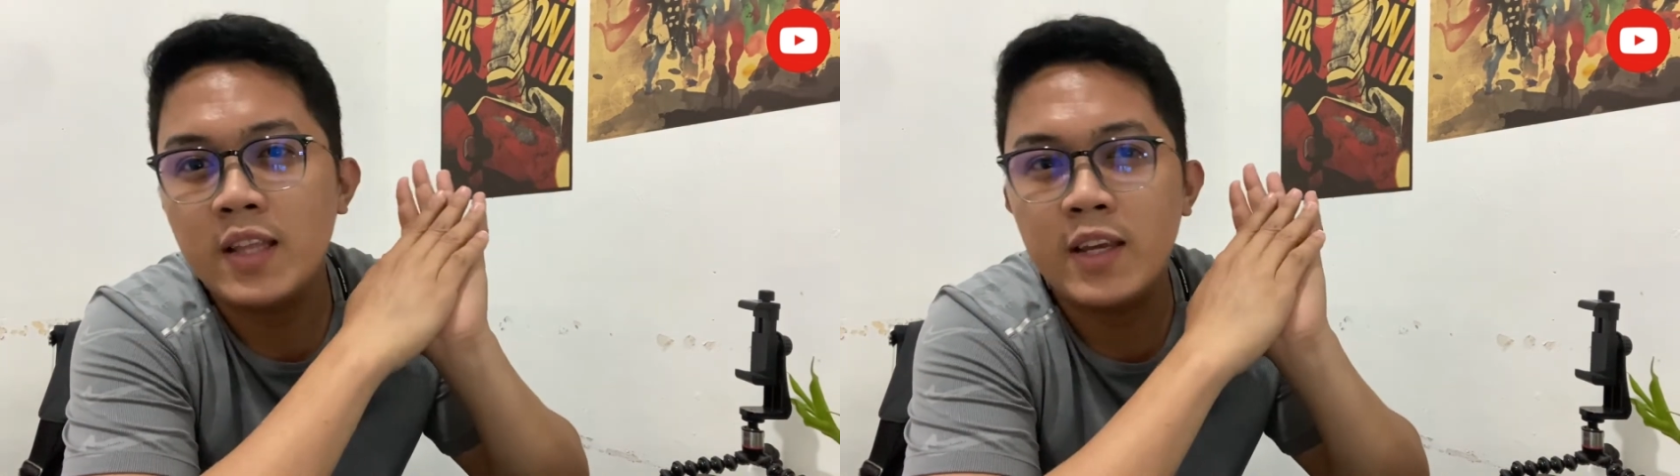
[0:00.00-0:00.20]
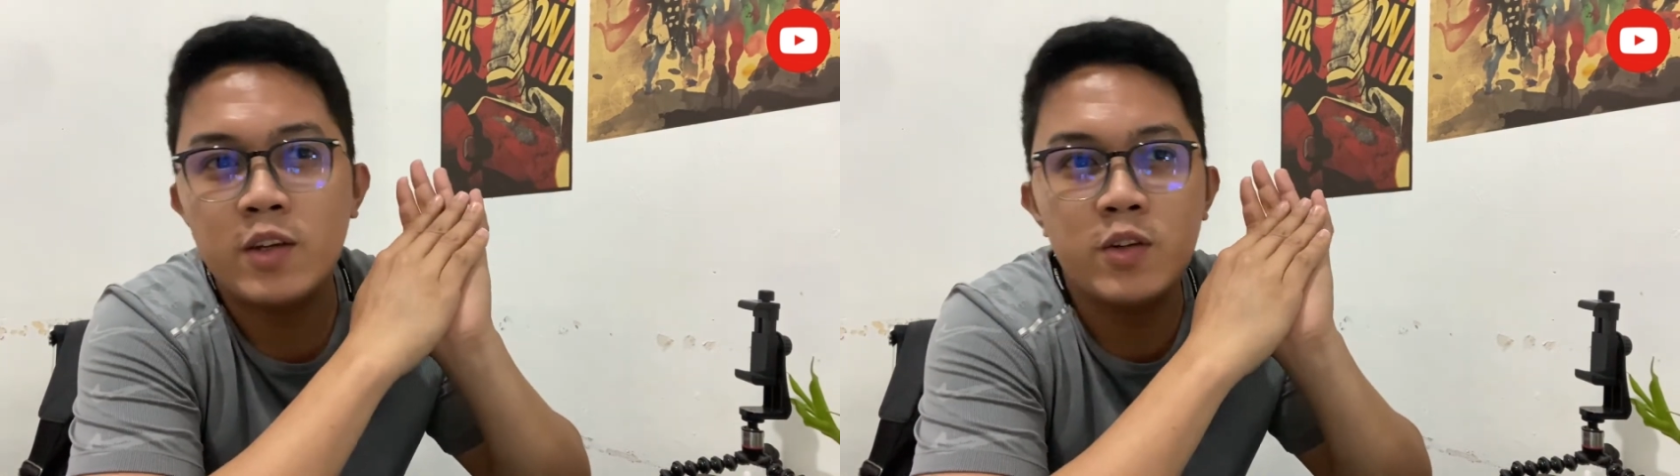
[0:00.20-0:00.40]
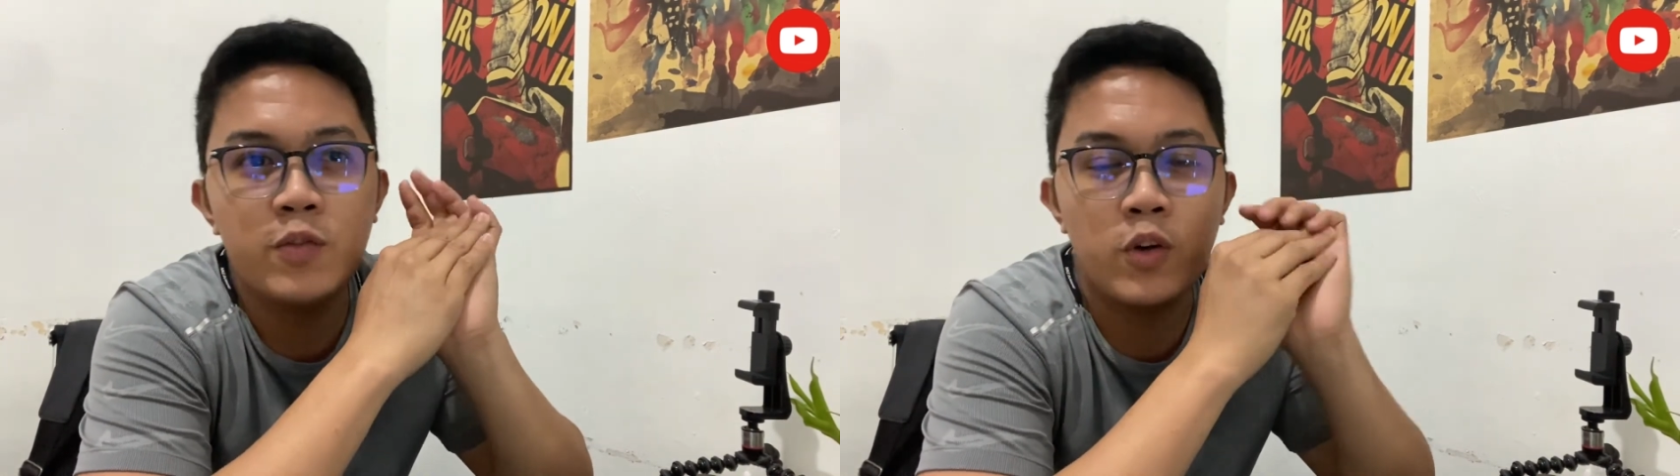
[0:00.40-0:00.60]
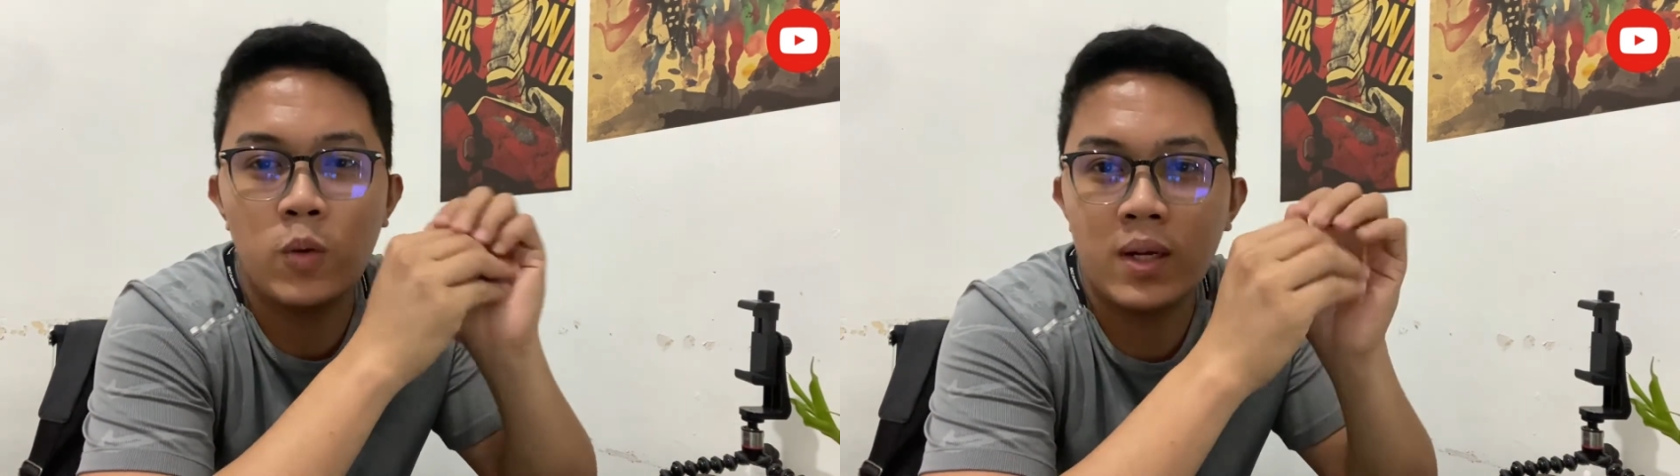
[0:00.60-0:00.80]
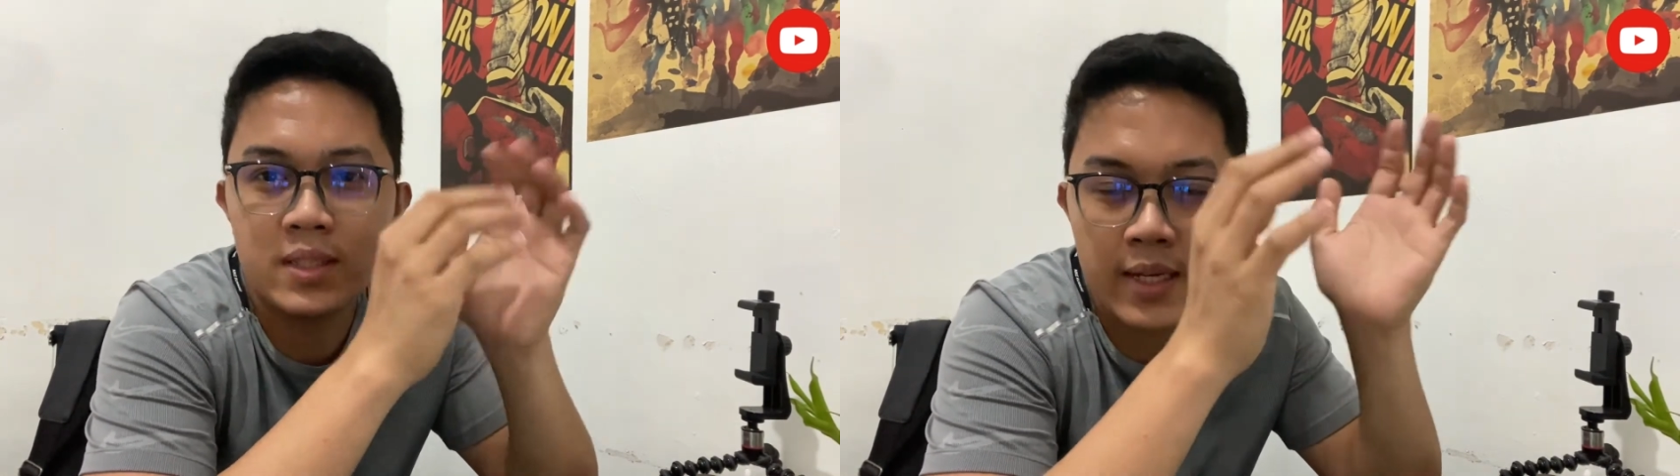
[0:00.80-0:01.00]
Thank you for
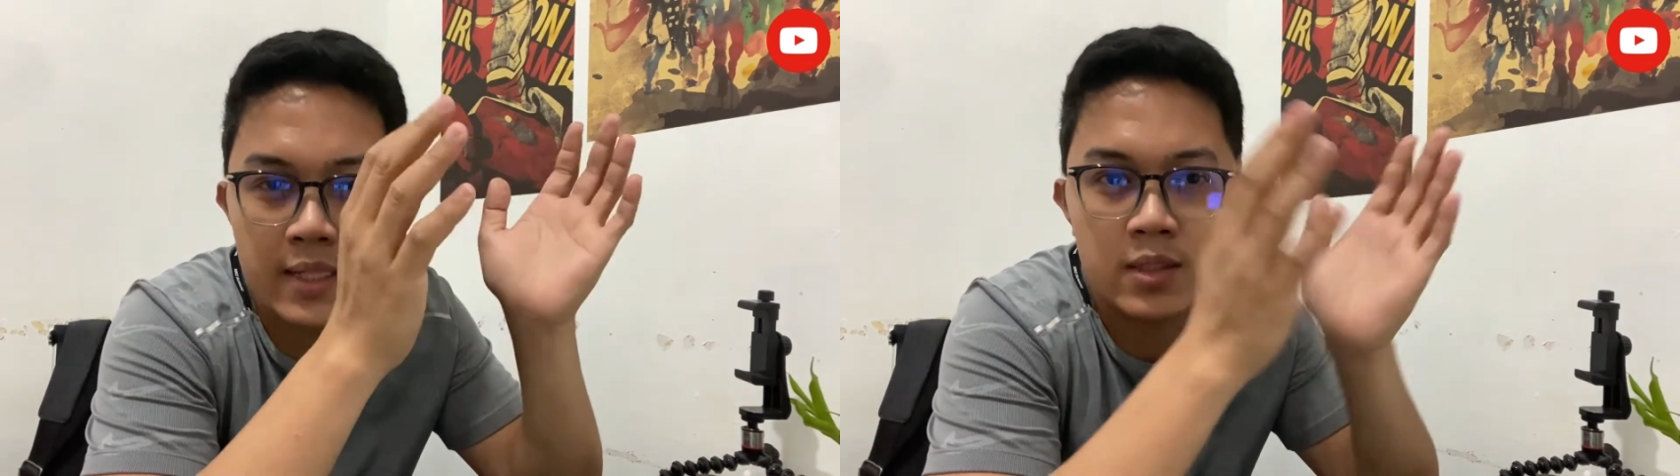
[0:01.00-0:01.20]
watching.